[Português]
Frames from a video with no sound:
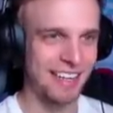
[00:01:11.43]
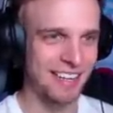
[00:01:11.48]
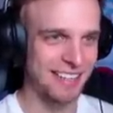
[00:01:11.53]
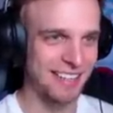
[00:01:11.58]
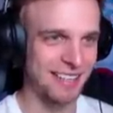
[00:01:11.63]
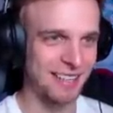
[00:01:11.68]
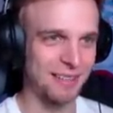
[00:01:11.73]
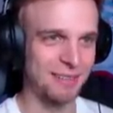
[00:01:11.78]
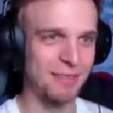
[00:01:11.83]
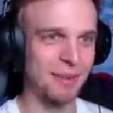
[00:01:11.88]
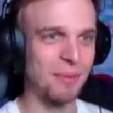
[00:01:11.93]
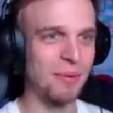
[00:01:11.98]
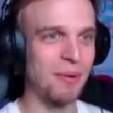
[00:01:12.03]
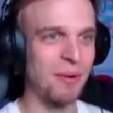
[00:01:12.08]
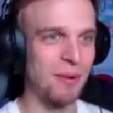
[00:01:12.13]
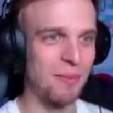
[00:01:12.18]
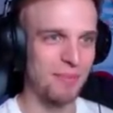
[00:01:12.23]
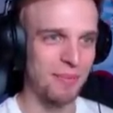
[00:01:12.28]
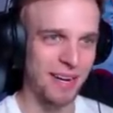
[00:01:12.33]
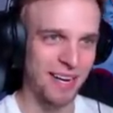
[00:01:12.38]
que tá aqui.
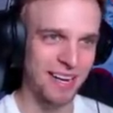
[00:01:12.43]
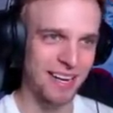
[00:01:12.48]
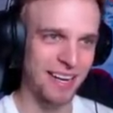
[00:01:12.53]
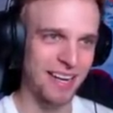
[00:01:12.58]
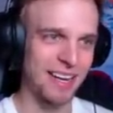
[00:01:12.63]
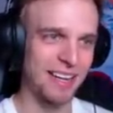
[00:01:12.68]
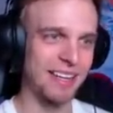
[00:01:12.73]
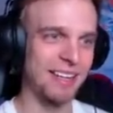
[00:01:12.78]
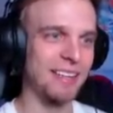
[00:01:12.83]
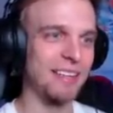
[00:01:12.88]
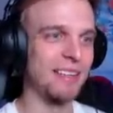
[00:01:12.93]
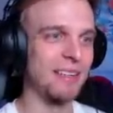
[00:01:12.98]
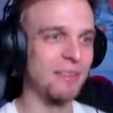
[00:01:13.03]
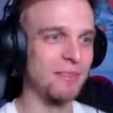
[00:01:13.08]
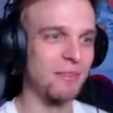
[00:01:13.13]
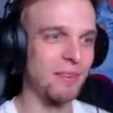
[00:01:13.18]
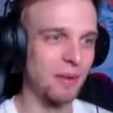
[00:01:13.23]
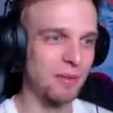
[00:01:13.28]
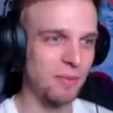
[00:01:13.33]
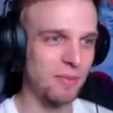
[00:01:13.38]
Vamos comprar
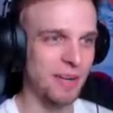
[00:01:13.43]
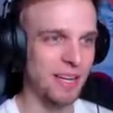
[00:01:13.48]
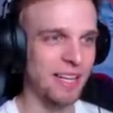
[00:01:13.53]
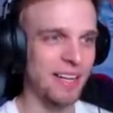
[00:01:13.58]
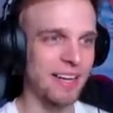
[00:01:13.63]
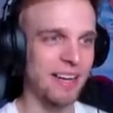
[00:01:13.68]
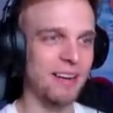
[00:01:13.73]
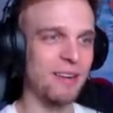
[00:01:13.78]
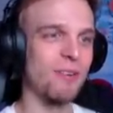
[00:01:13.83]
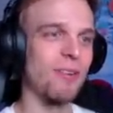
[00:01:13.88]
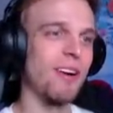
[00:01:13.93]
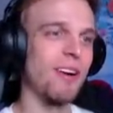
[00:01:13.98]
ela e vamos pra